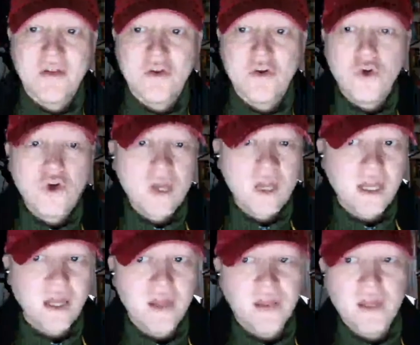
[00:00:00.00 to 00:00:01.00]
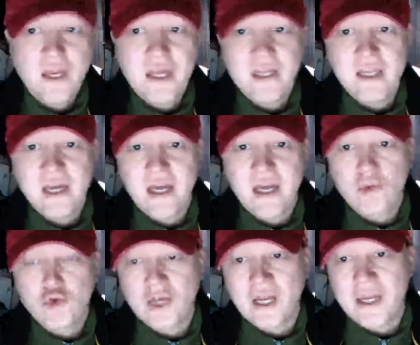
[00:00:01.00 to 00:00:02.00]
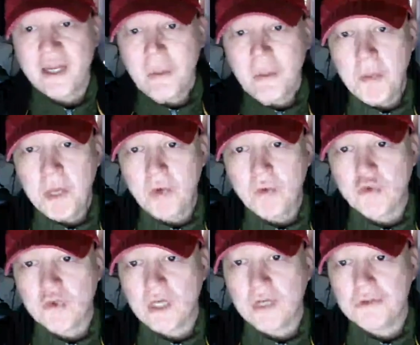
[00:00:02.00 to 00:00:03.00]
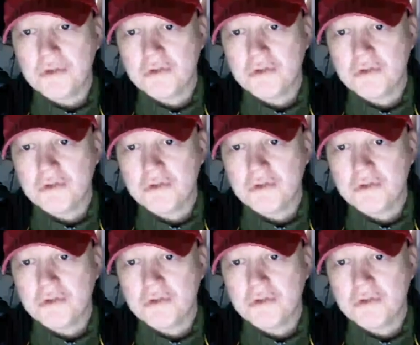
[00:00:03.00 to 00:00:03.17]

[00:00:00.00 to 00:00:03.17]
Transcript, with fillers: no quiere decir que te tenga que gustar limpiar gusanos